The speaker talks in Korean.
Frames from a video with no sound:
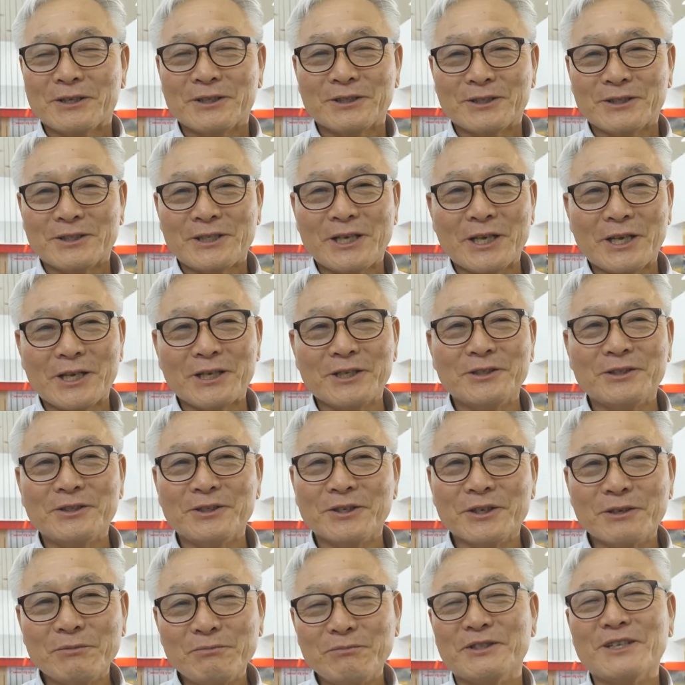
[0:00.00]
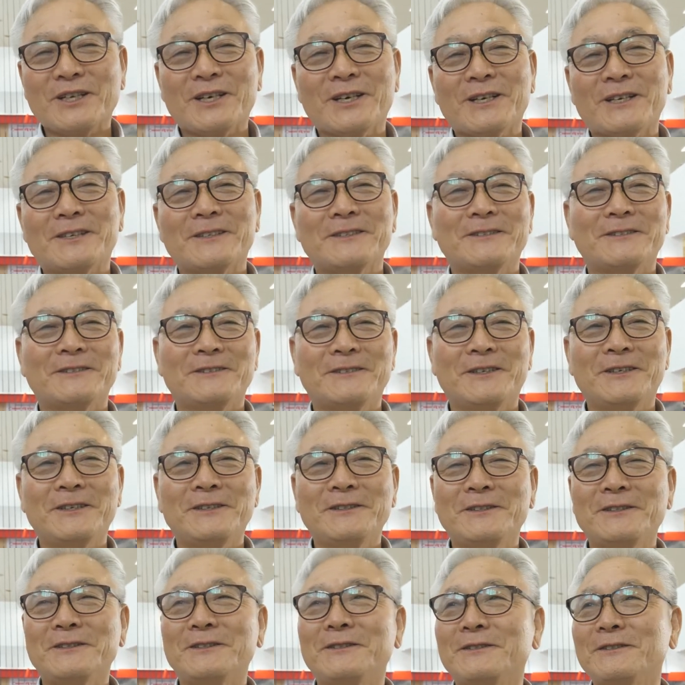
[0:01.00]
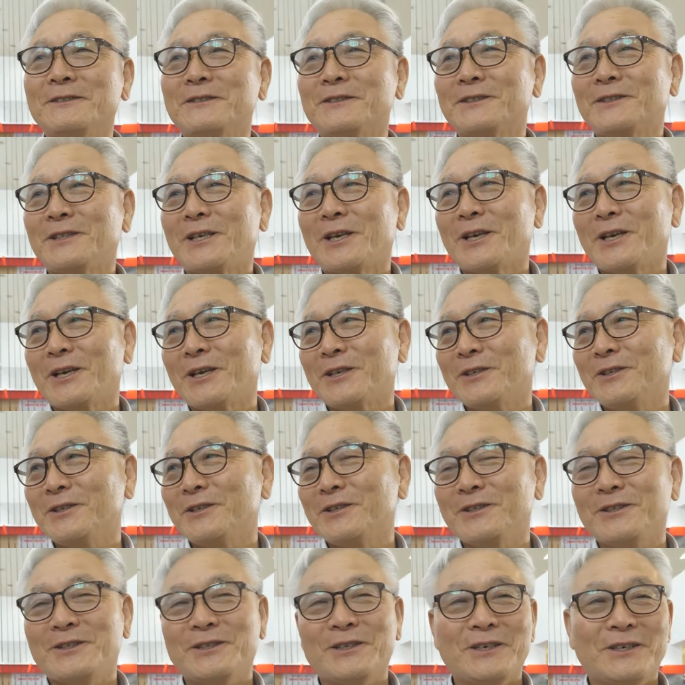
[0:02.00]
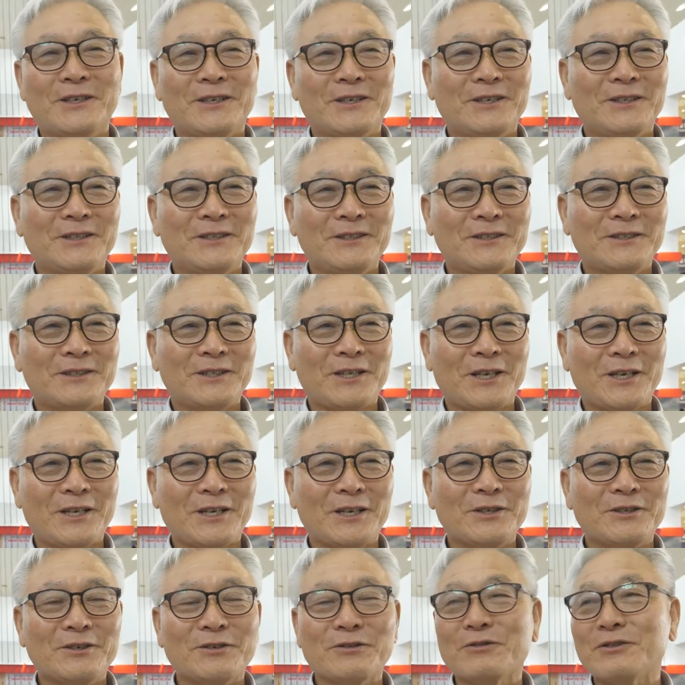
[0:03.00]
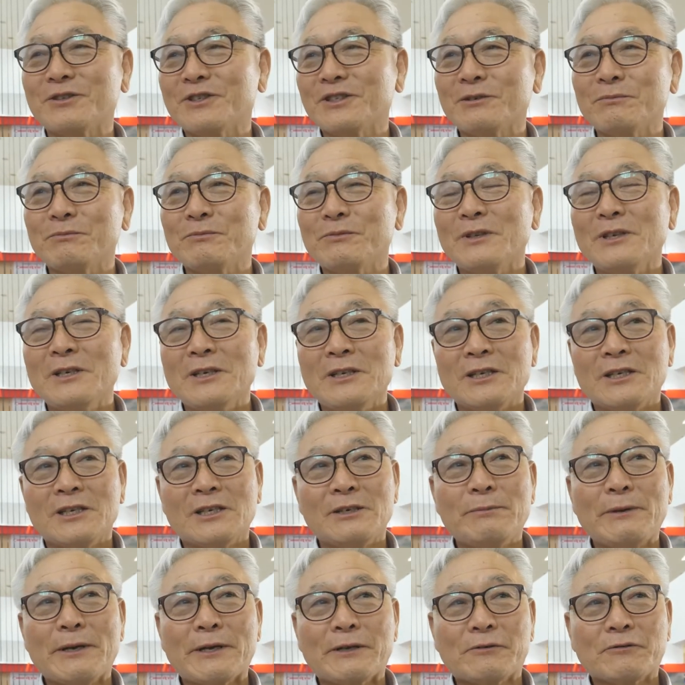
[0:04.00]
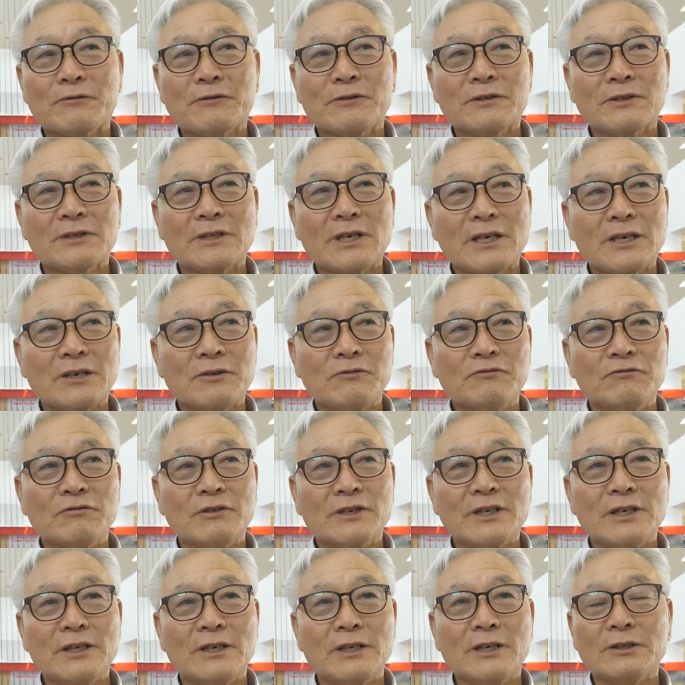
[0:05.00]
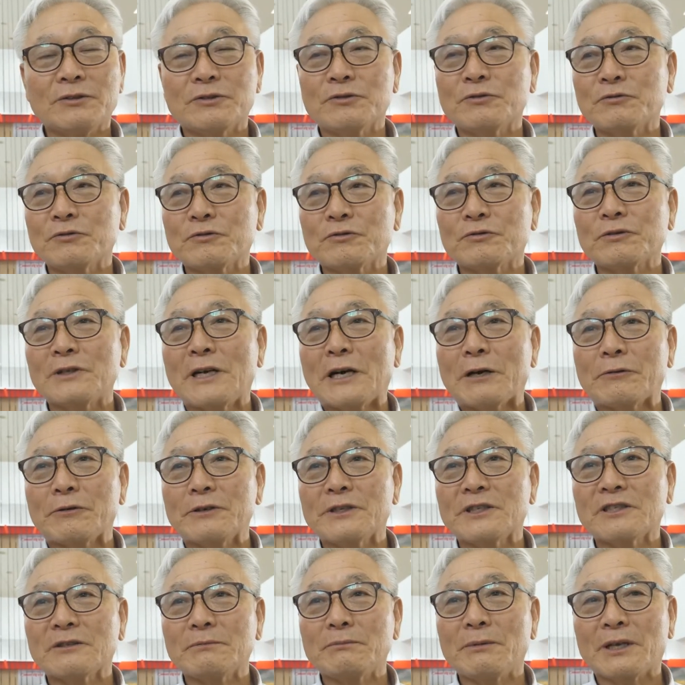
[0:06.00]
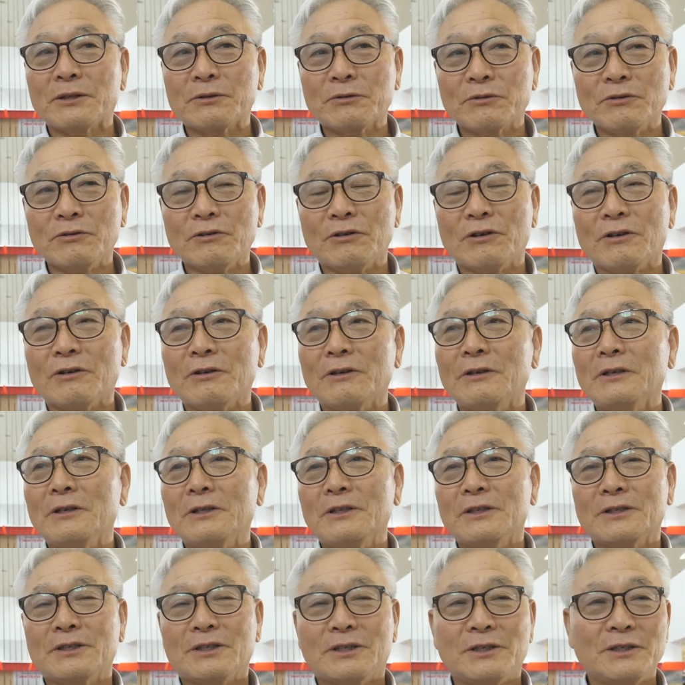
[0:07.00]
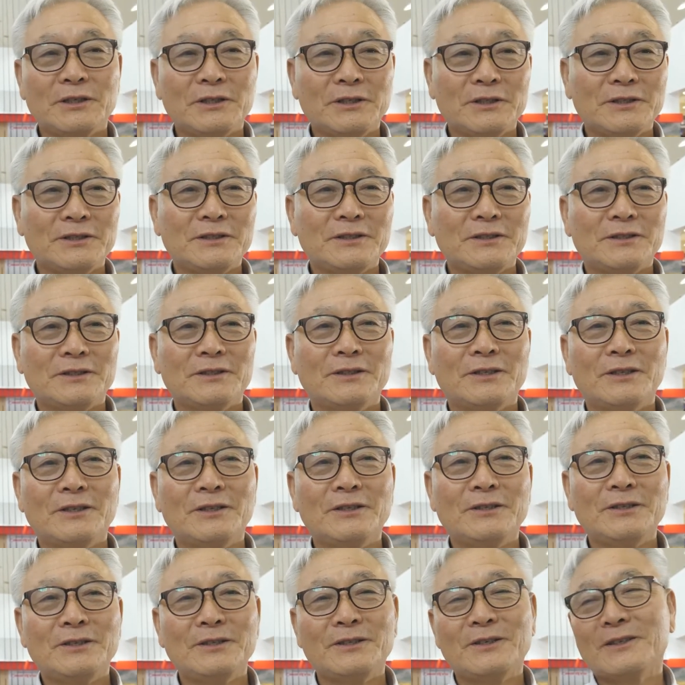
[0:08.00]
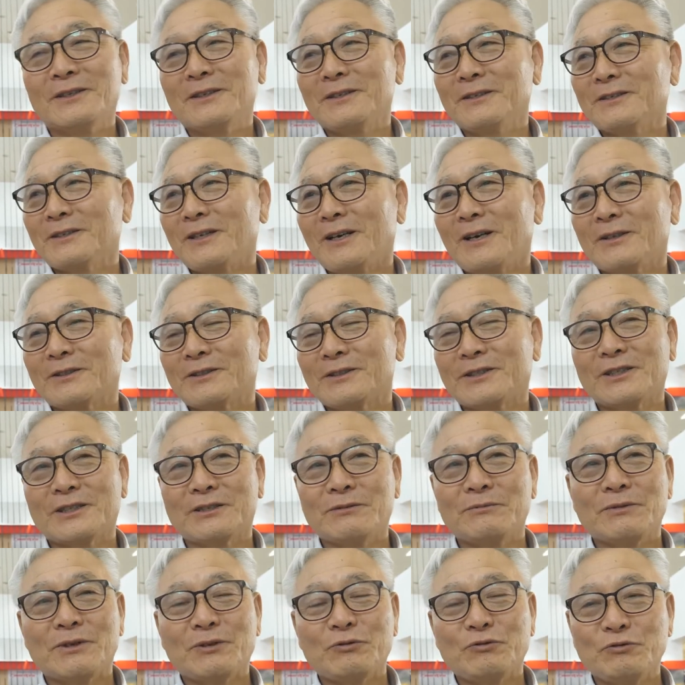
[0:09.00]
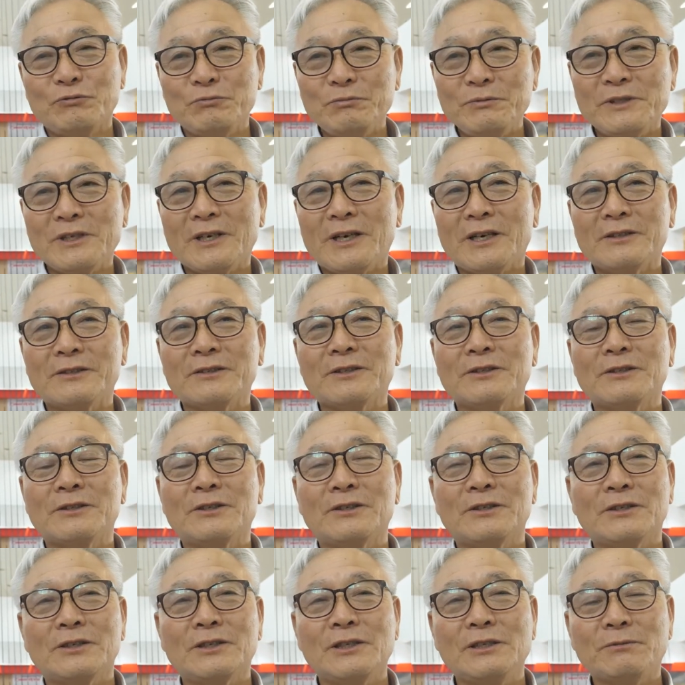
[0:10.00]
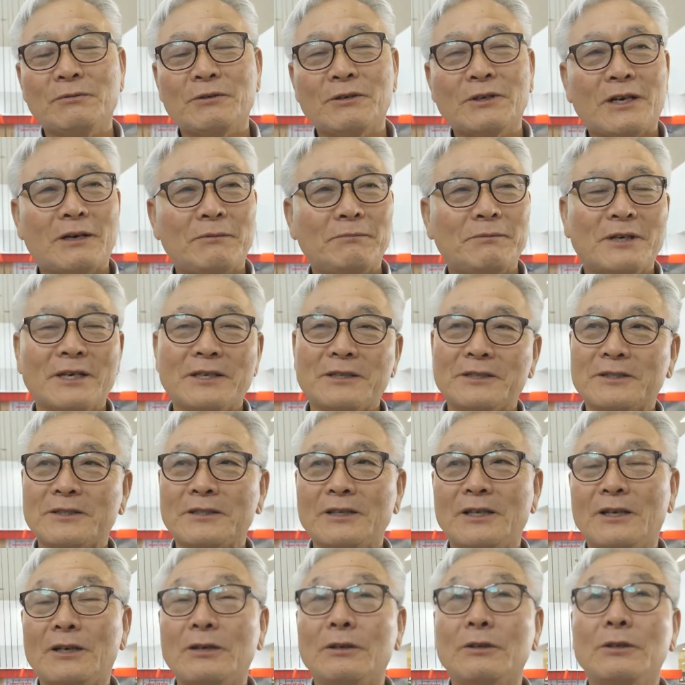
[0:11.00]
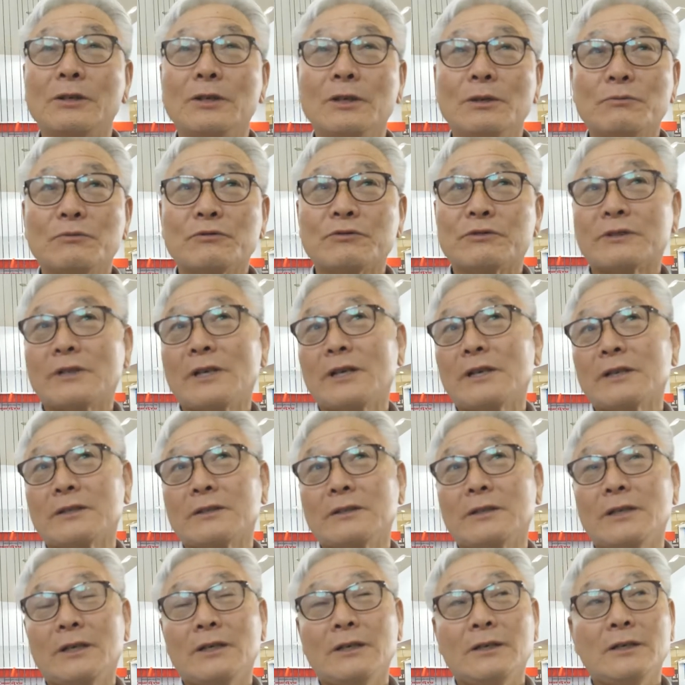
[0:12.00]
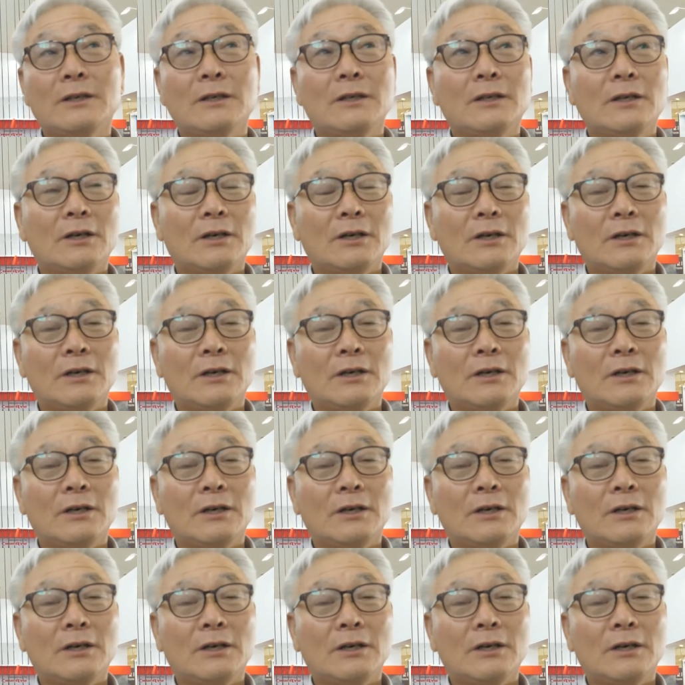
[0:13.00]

세계는 느립니다. 어? 세계를 어? 세계적으로 지금 200개국에 수출을 하고 있지만도 더 어? 지금 유명한 어, 일본 가마가스나 무스타드나 어,